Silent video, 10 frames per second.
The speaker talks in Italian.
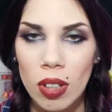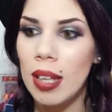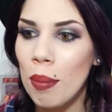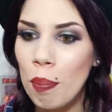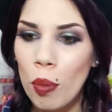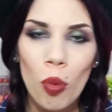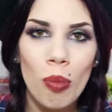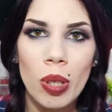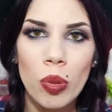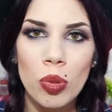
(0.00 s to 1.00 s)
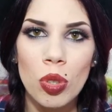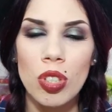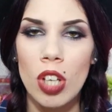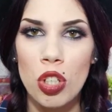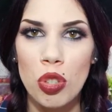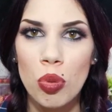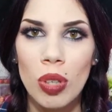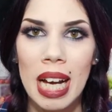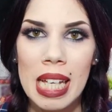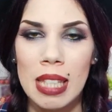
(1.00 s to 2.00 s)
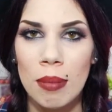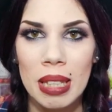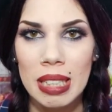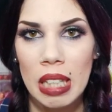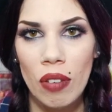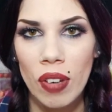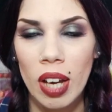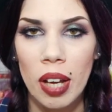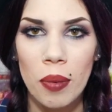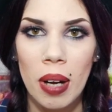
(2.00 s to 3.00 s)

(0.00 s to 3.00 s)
tempo un minuto si asciuga e si mattifica in